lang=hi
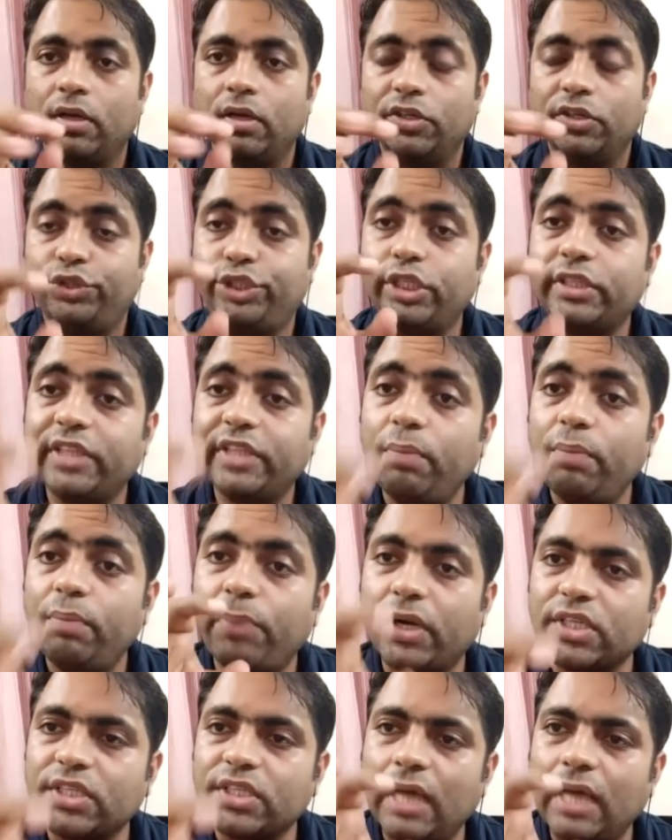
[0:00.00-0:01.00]
जितिन
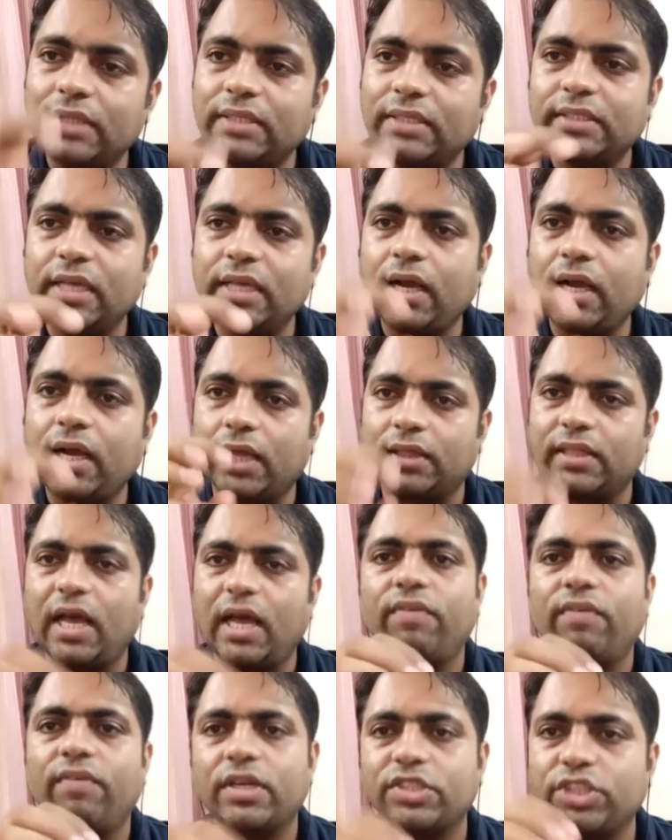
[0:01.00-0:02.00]
प्रसाद जैसे
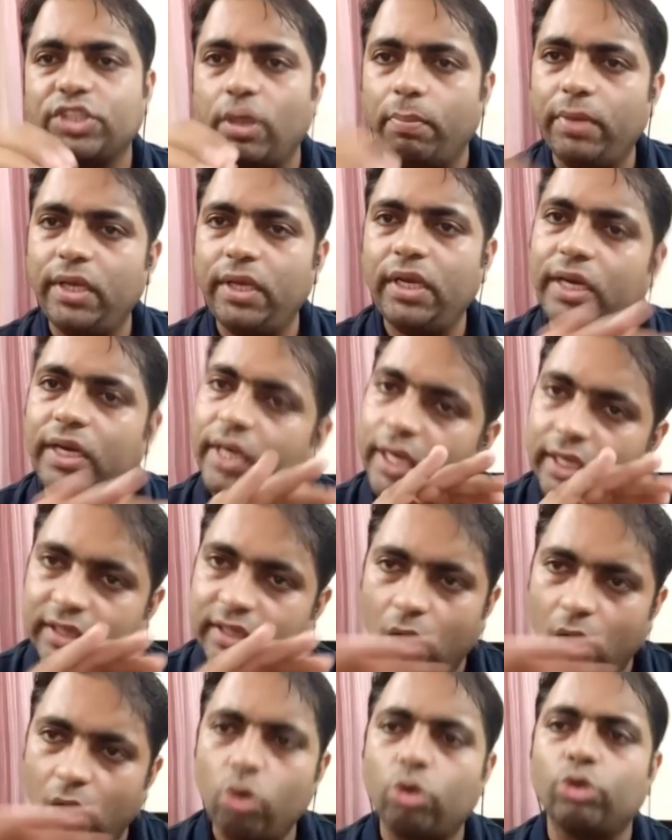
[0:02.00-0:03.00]
कद्दावर जमीनी
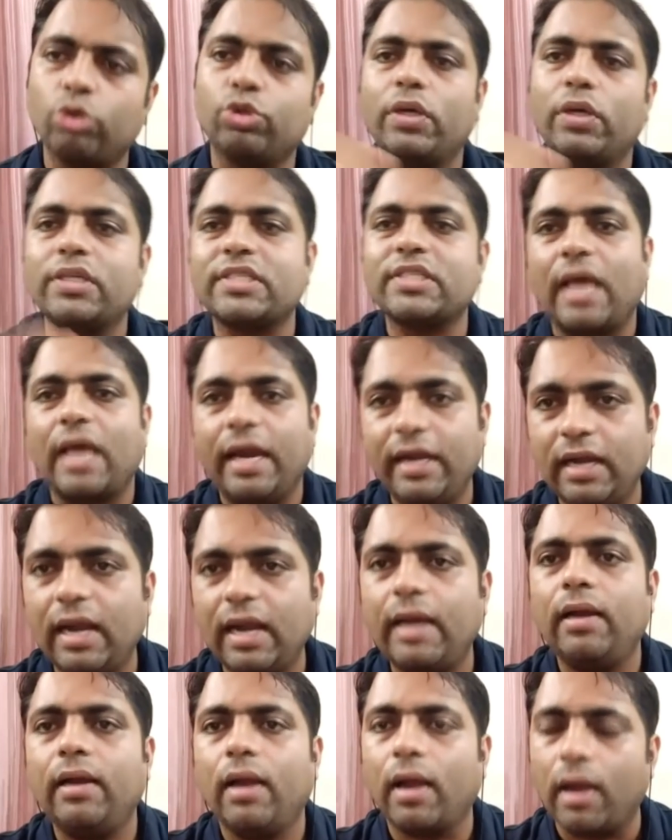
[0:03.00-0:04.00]
नेताओं को जो है
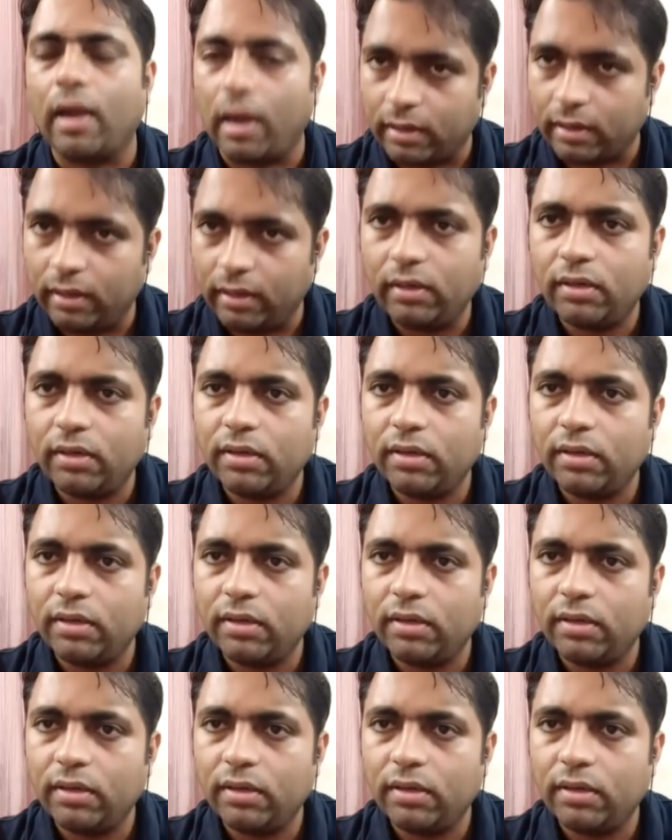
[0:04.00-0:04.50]
साइडलाइन लगाकर